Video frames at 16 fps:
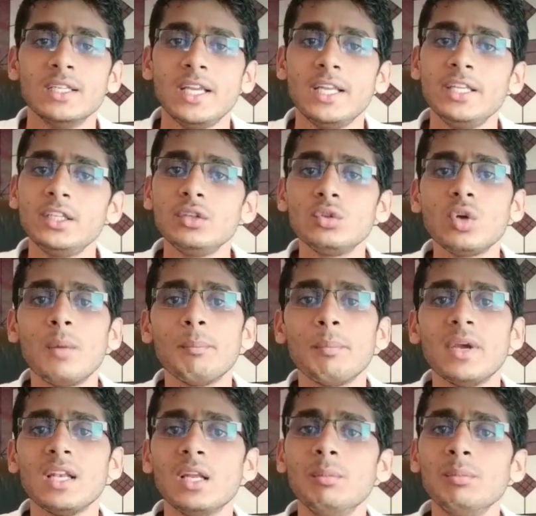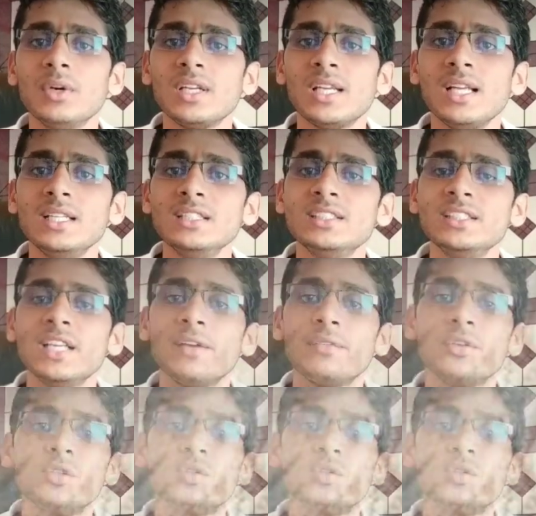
यानी कि उनका मलम बना लीजिए या फिर